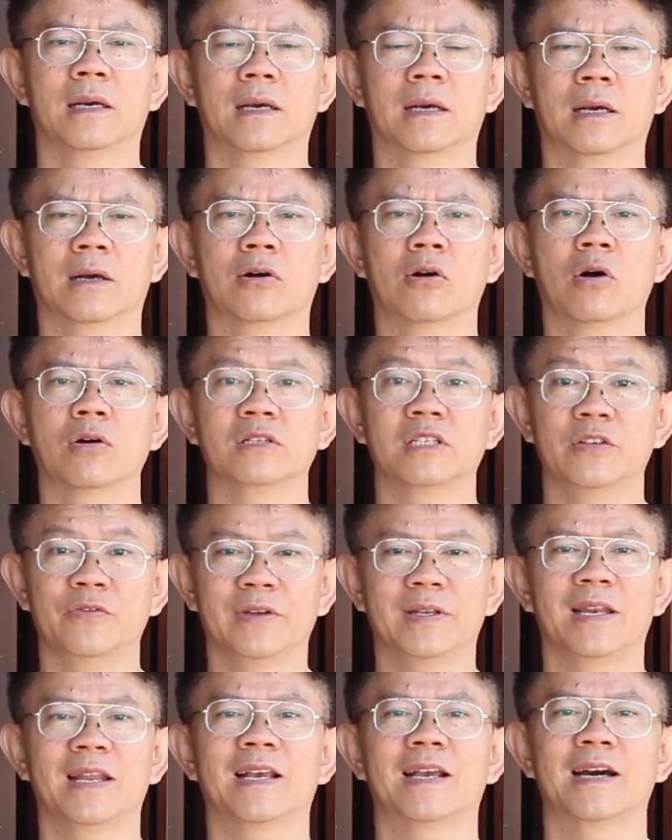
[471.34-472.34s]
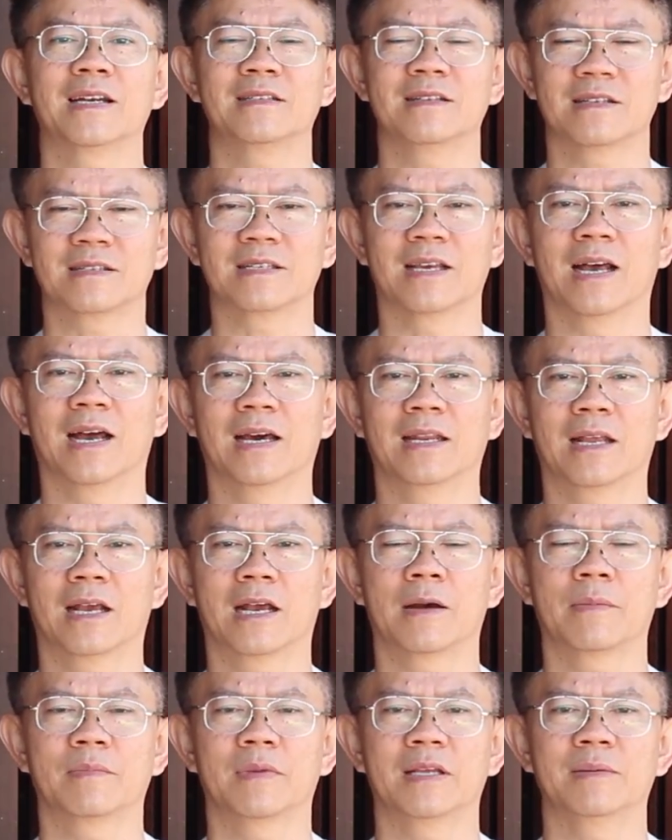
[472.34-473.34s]
อของชีวิตและการศึกษานะ
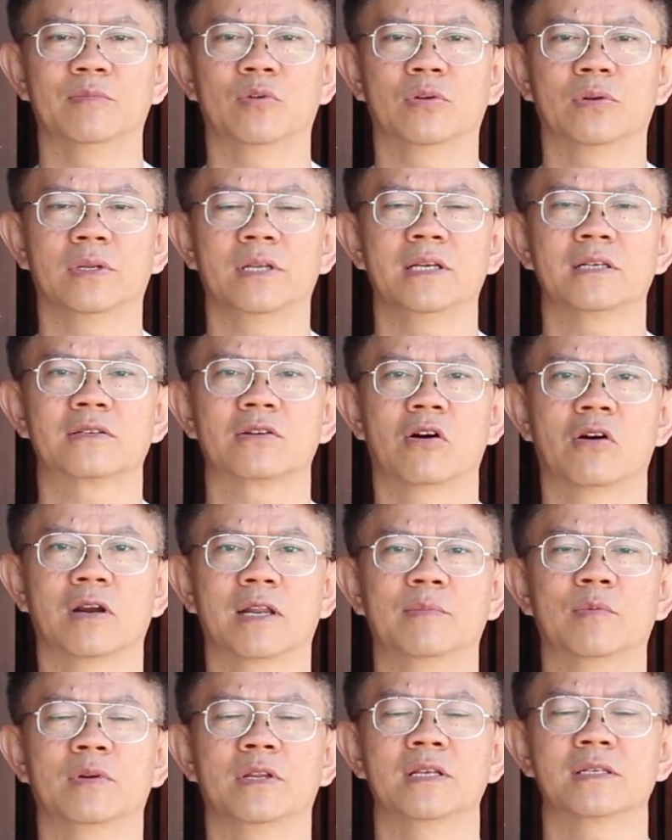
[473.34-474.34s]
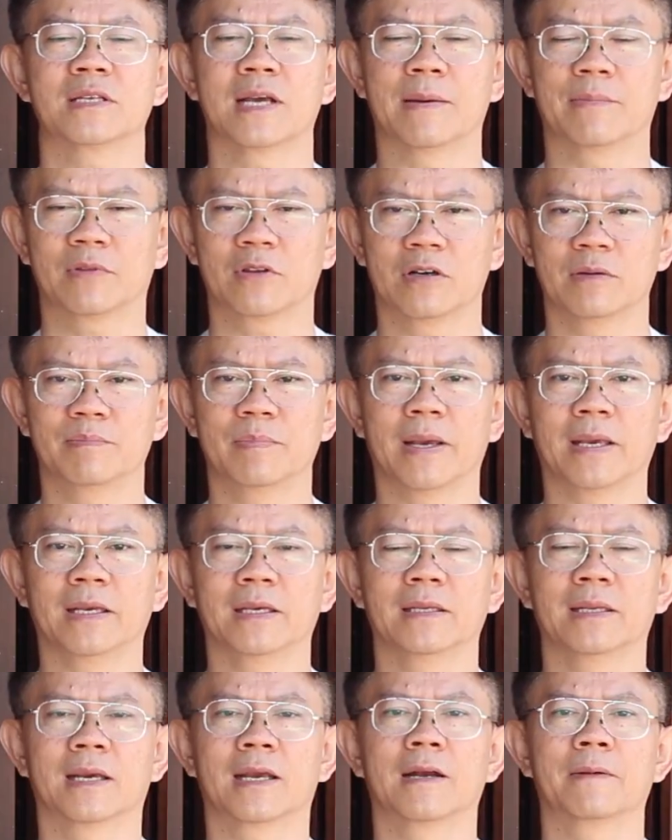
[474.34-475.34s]
ครับในบทที่2และบทที่ 3 ต่อไป
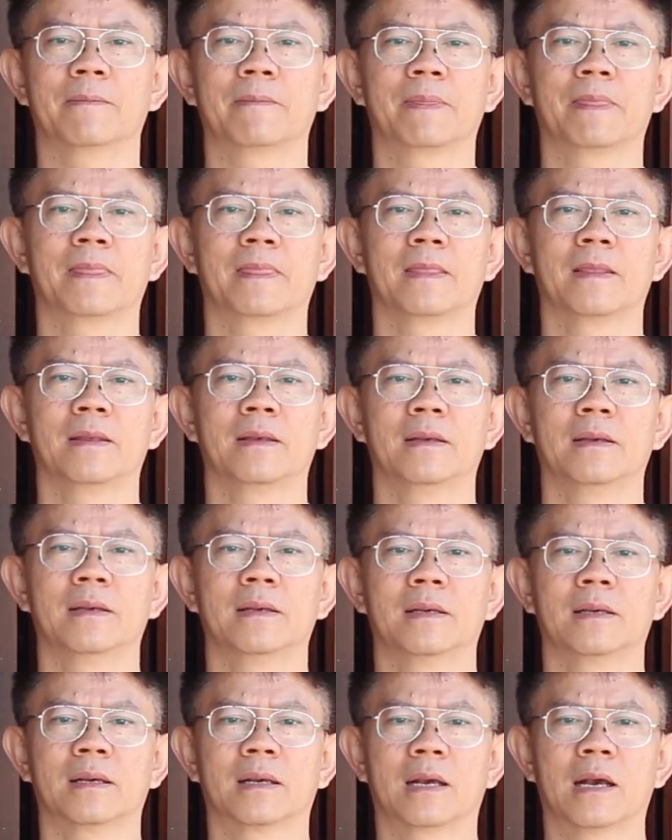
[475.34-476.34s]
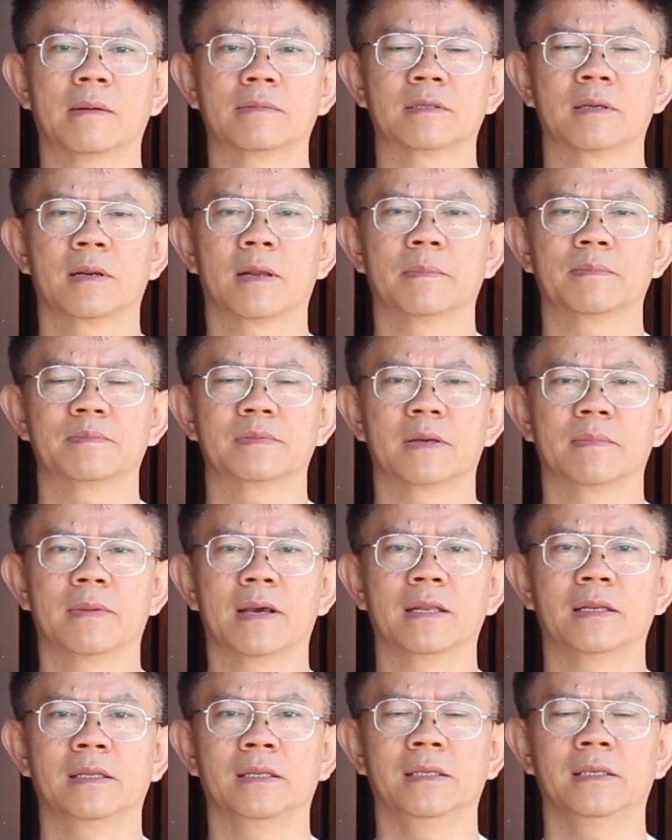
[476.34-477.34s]
นะครับครับสำหรับสัป
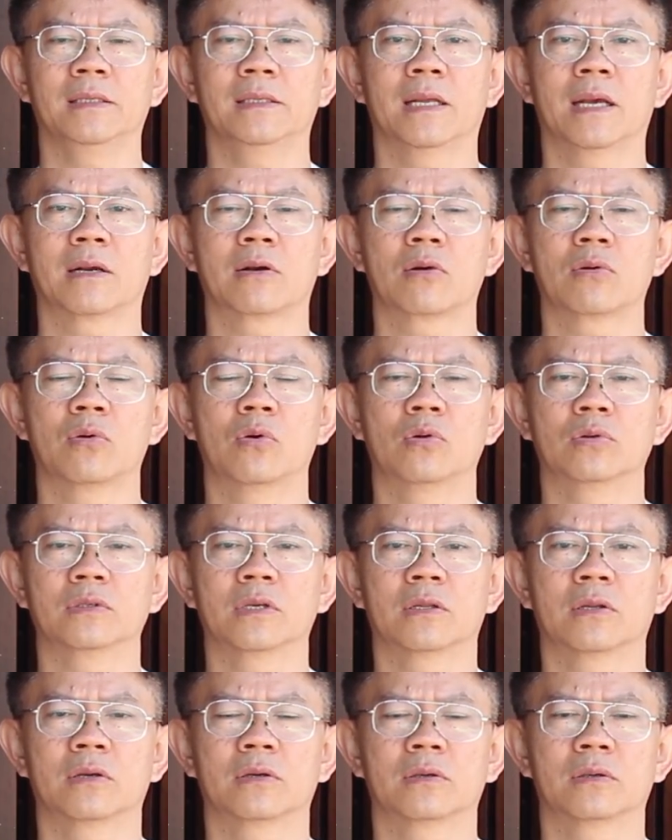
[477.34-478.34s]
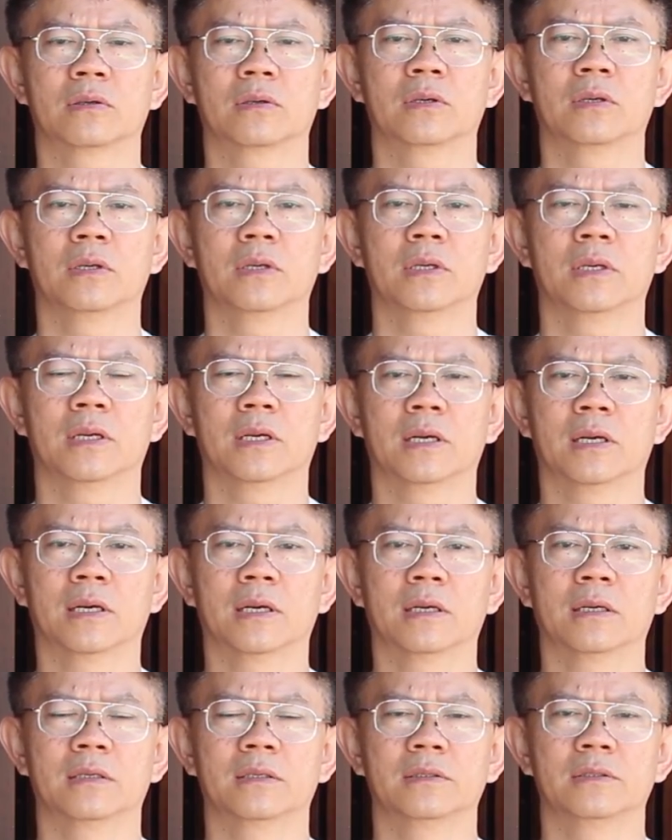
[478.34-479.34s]
ดาห์นี้นะก็คงจะต้องอ
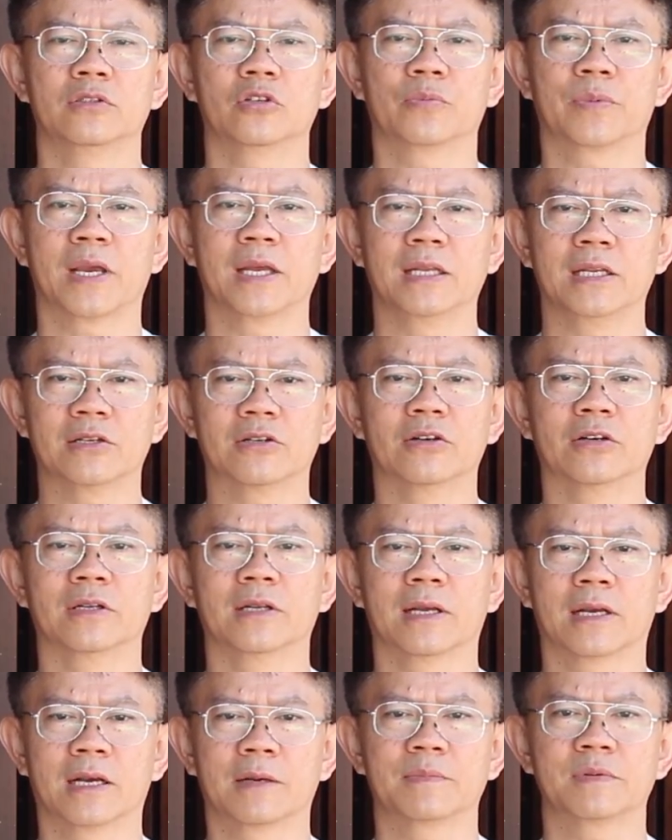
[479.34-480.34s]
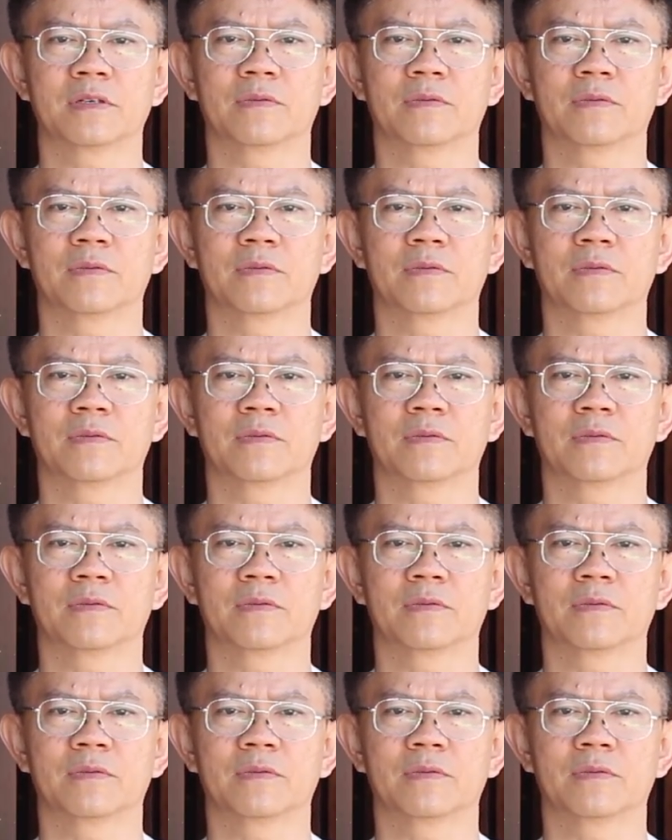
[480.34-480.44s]
จบแค่นี้ก่อนนะครับ